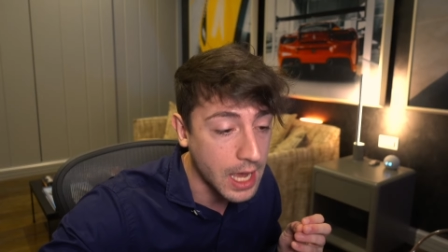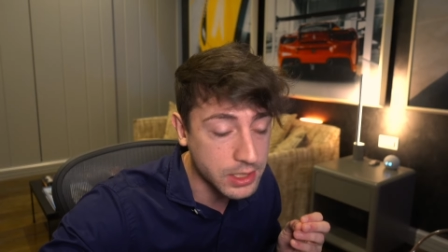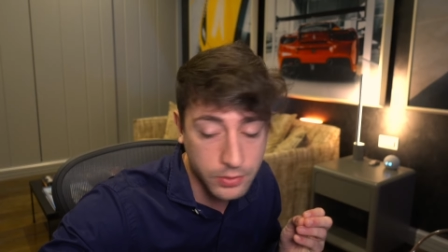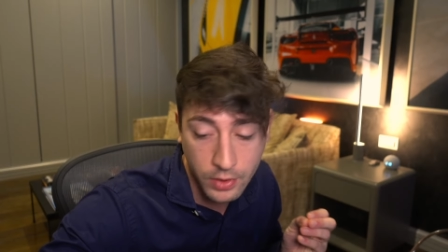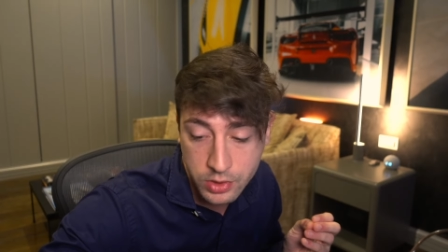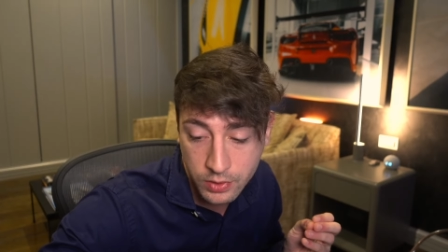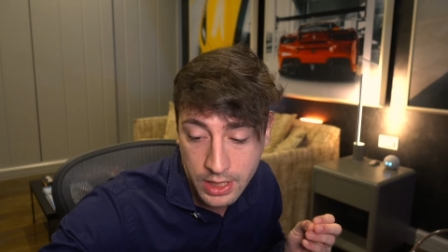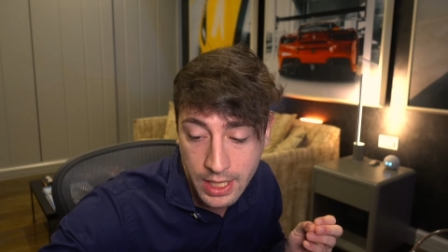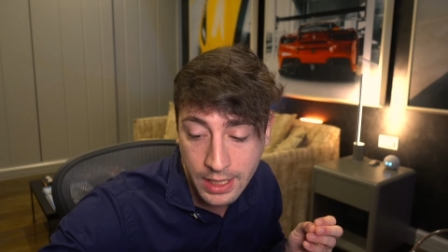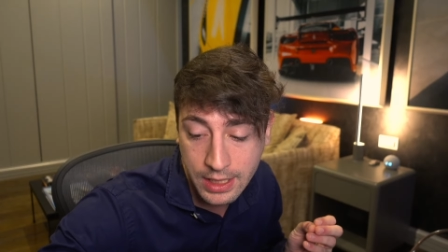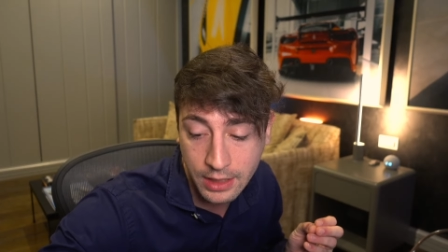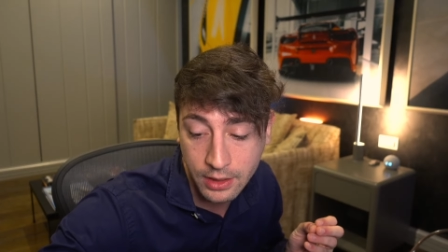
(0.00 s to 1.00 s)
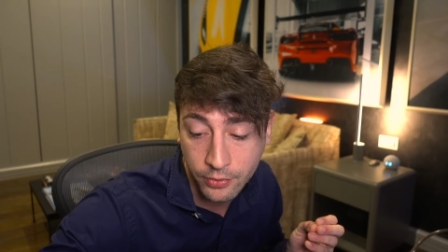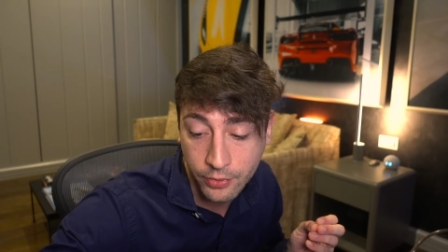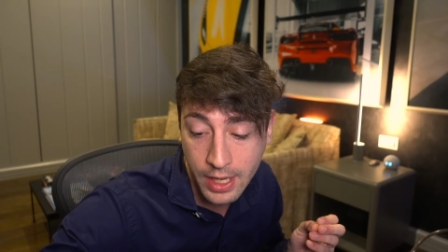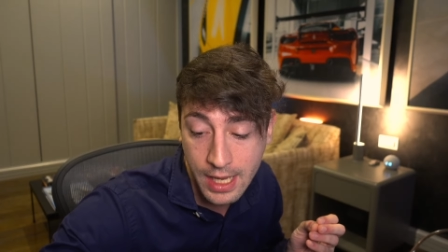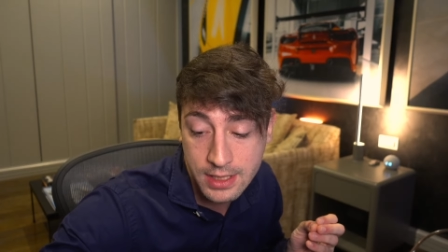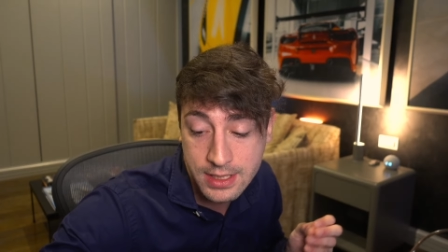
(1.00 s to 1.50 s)
Adesso vi faccio vedere anche la
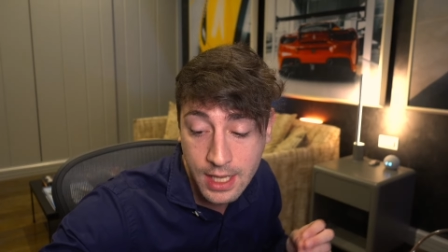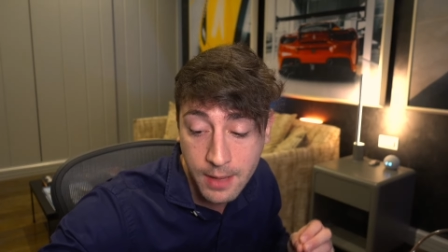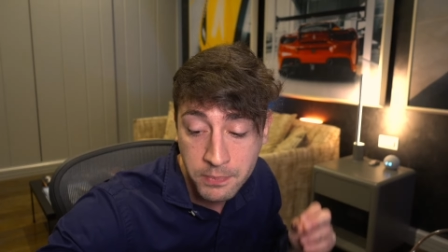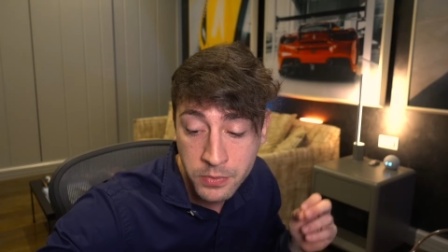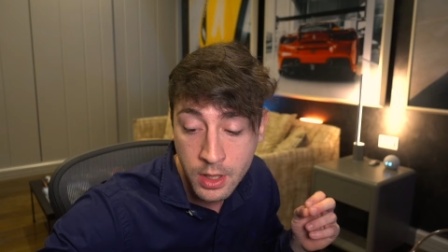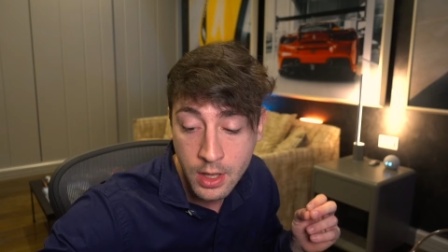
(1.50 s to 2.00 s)
differenza